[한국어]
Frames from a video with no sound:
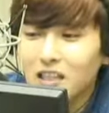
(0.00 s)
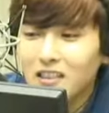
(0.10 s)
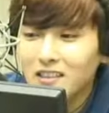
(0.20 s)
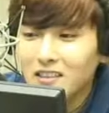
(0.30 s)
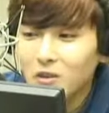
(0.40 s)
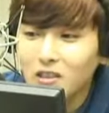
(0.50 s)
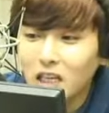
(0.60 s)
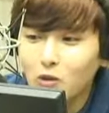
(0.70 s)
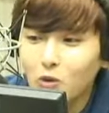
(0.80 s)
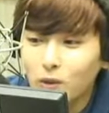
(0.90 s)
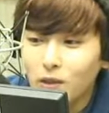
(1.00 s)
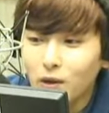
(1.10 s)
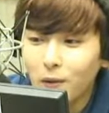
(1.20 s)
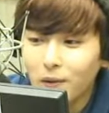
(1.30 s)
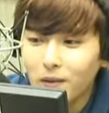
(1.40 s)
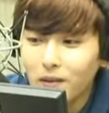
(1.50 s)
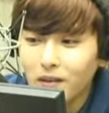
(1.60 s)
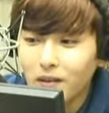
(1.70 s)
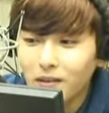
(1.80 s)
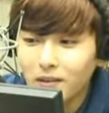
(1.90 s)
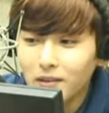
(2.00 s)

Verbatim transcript: 드릴게요. 진짜 자주 오세요. 예.